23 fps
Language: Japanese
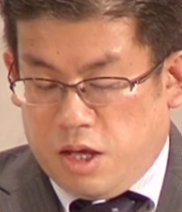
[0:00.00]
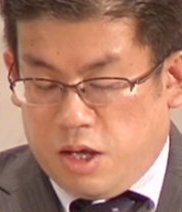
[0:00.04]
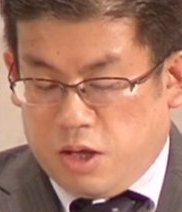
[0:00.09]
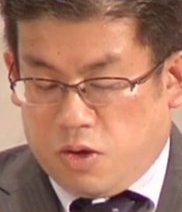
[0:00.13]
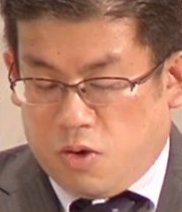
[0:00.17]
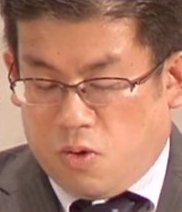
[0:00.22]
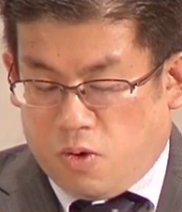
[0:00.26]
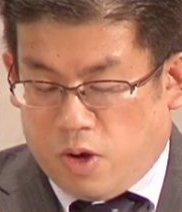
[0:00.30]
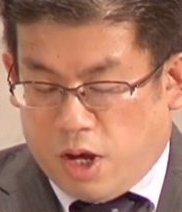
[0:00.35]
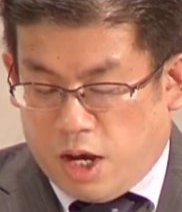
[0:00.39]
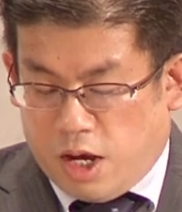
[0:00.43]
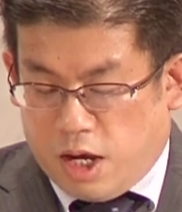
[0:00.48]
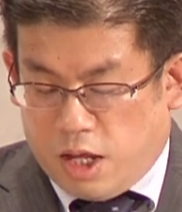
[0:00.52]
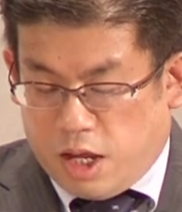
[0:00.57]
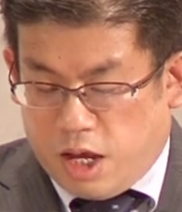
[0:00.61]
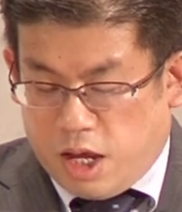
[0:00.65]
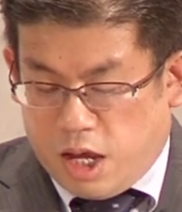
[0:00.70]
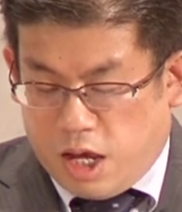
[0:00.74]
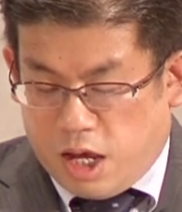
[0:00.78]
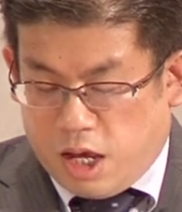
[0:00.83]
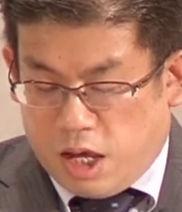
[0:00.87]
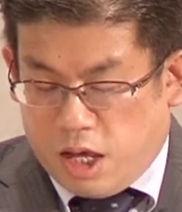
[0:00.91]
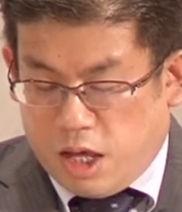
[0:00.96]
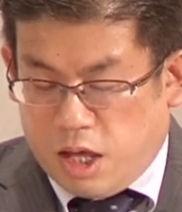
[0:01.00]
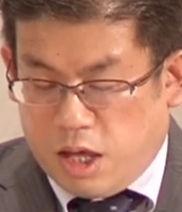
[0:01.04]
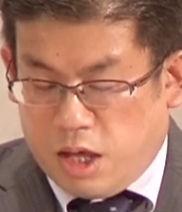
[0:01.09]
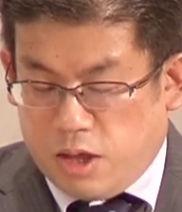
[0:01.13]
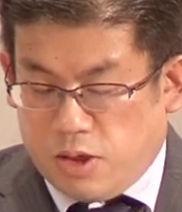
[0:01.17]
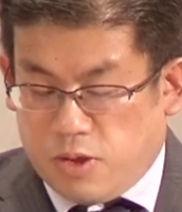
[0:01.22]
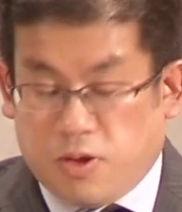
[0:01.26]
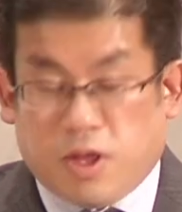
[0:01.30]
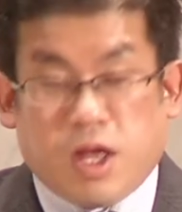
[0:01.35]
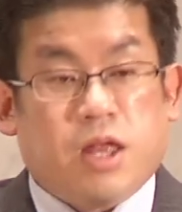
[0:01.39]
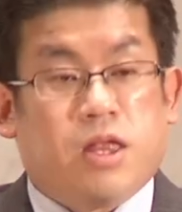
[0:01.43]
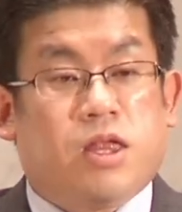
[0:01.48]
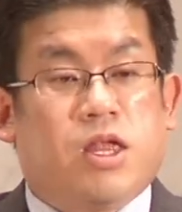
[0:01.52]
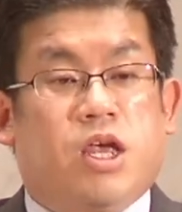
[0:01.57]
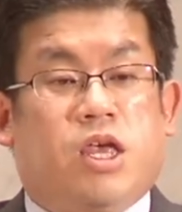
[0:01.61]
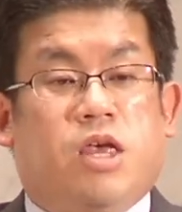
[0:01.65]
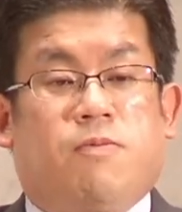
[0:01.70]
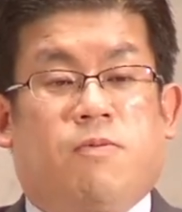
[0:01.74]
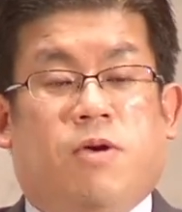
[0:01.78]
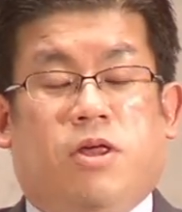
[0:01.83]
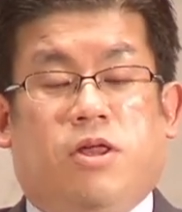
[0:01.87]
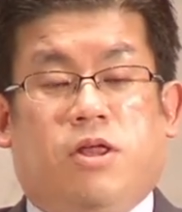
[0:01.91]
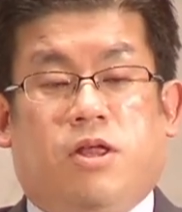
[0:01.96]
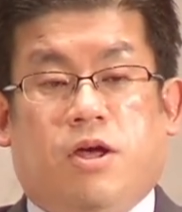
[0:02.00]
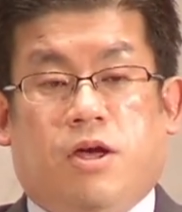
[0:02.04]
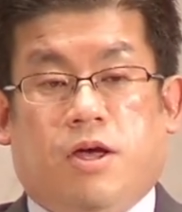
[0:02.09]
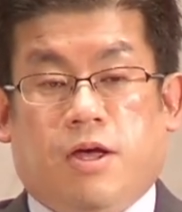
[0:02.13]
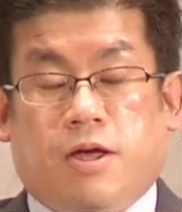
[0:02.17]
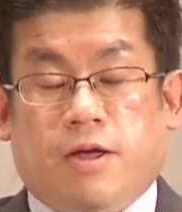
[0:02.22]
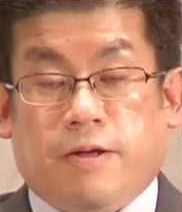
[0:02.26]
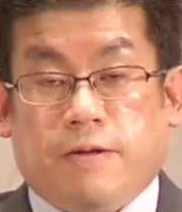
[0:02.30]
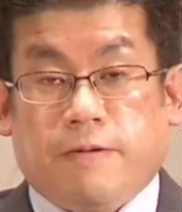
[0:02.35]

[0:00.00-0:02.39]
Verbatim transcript: 教会で育ってきました。